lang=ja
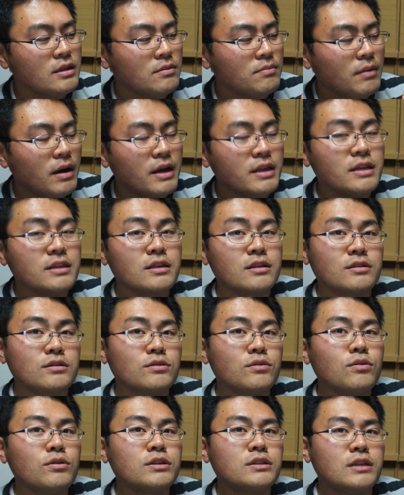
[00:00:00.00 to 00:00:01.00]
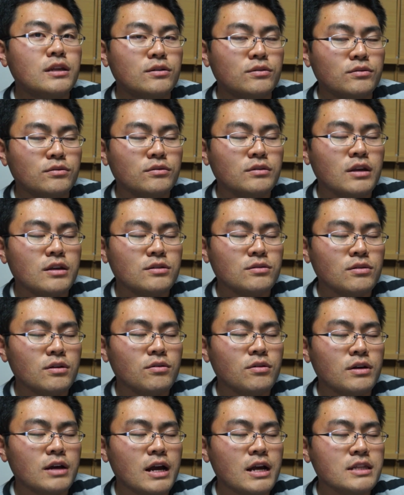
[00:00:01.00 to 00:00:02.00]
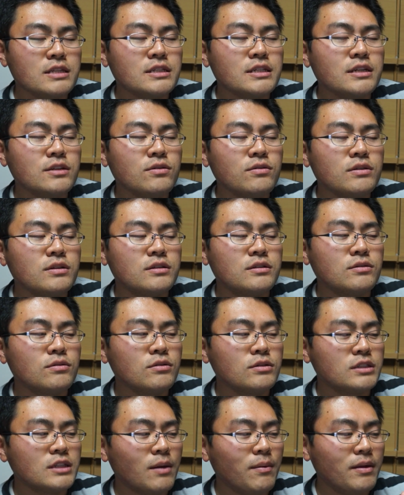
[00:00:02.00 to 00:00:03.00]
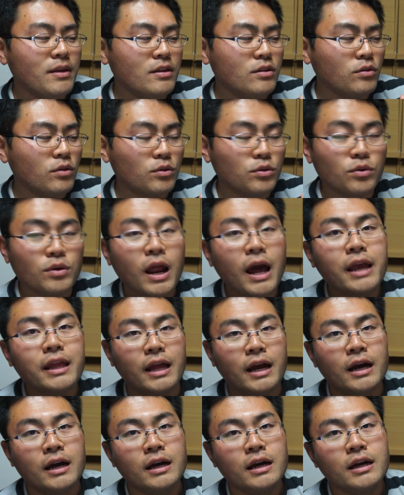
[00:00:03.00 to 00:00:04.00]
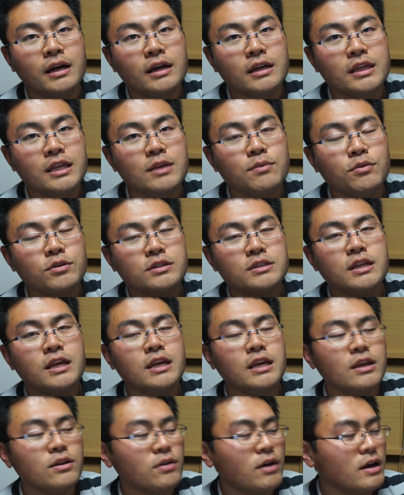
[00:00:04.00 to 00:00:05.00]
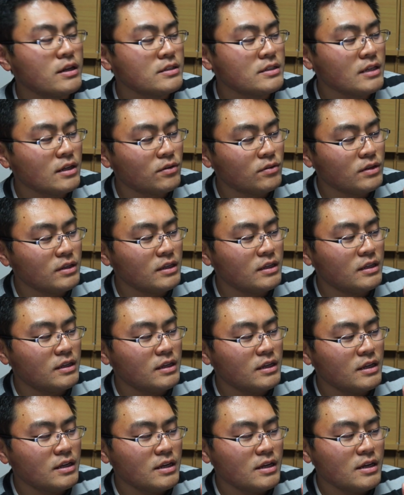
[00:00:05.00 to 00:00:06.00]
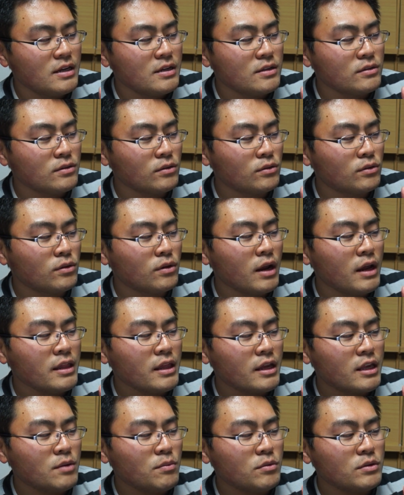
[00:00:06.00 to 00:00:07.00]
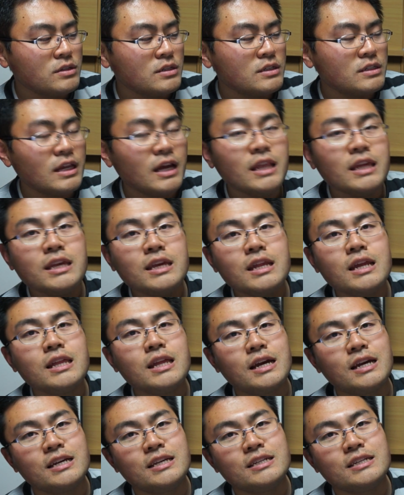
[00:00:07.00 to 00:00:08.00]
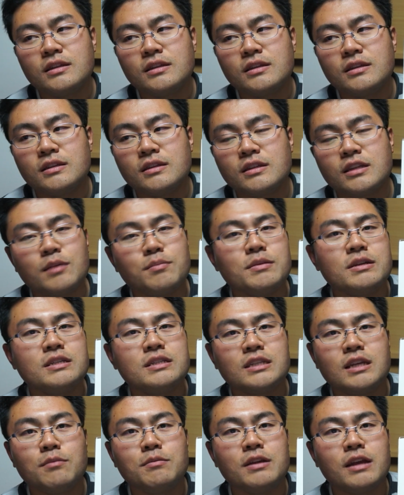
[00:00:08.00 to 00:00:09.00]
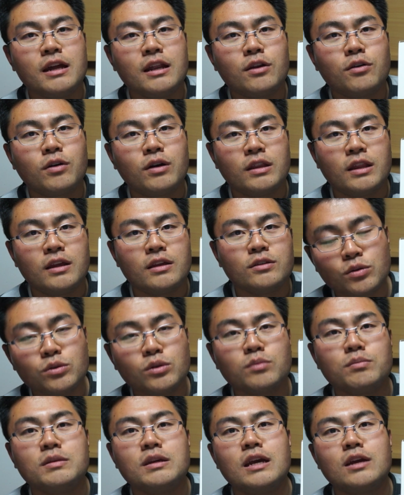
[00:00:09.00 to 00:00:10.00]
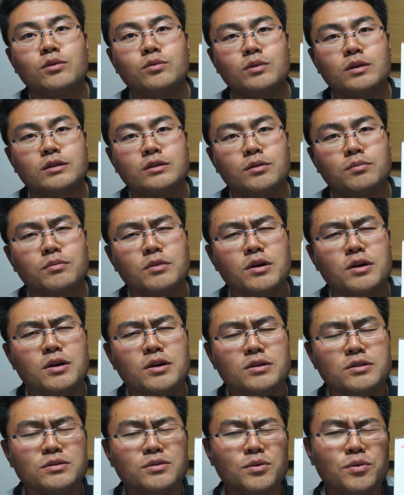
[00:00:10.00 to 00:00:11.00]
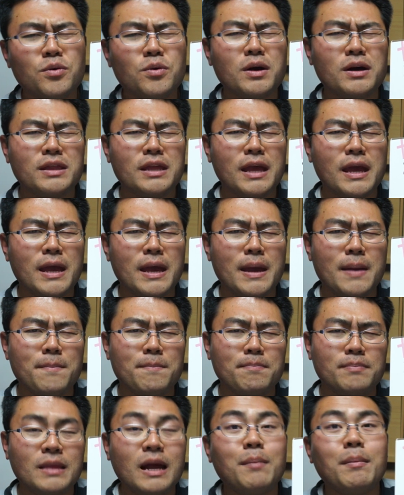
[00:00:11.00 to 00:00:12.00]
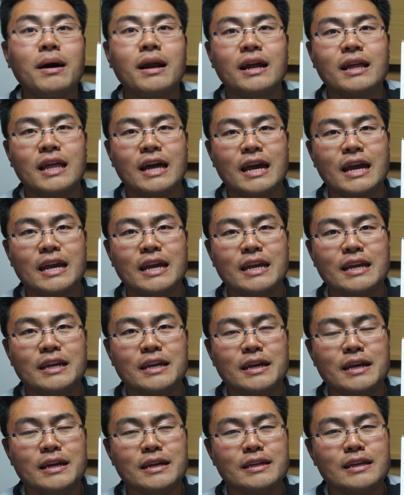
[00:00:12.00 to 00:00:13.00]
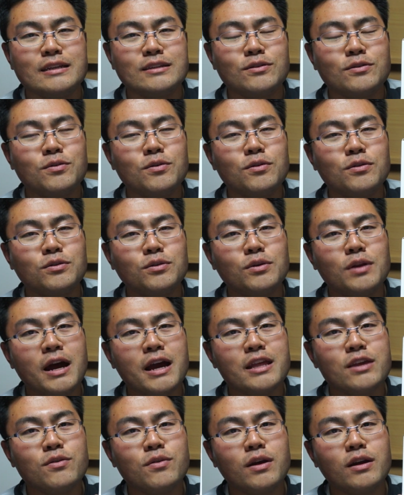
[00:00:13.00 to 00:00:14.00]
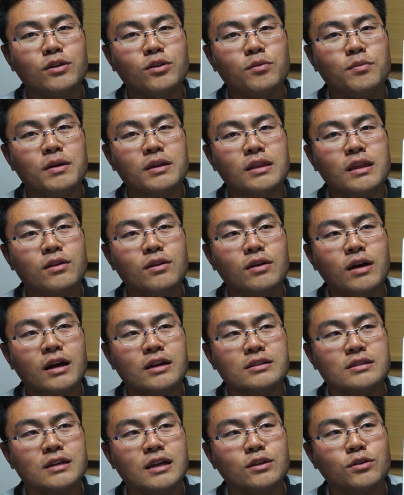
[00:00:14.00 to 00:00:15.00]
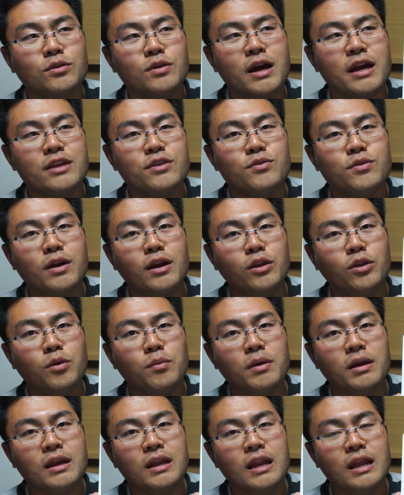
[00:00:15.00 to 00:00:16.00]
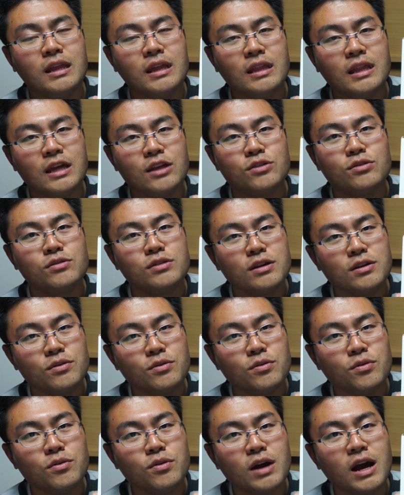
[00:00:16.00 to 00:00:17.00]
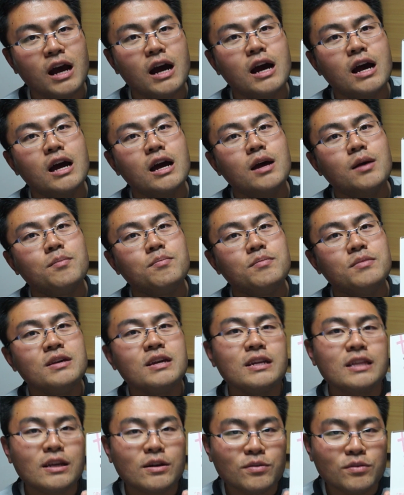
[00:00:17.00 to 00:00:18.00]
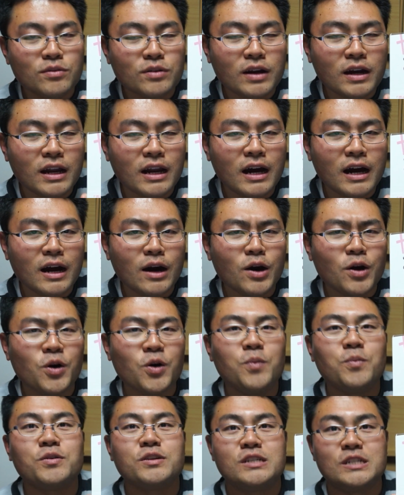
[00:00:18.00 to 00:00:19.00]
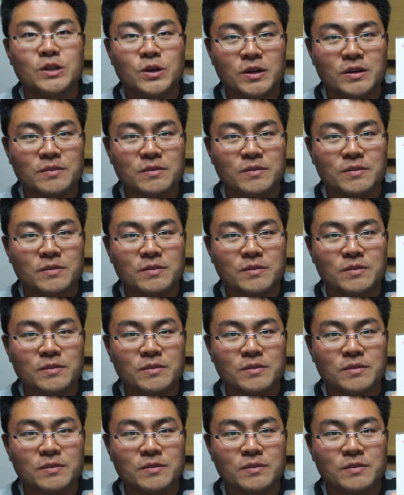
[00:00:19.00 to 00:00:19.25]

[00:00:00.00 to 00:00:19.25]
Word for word: 毎日過ごしてる。で、それを感じないように過ごすために、ちょっとドライな気持ちでいるはずなのに、そのドライな気持ちになりきれない。寂しさみたいなのがね、ちょっと見えるんですよ。そこがね、たまらない。そこをドライに受け止めるはずがドライに受け止めきれてない主人公が見えてくるから面白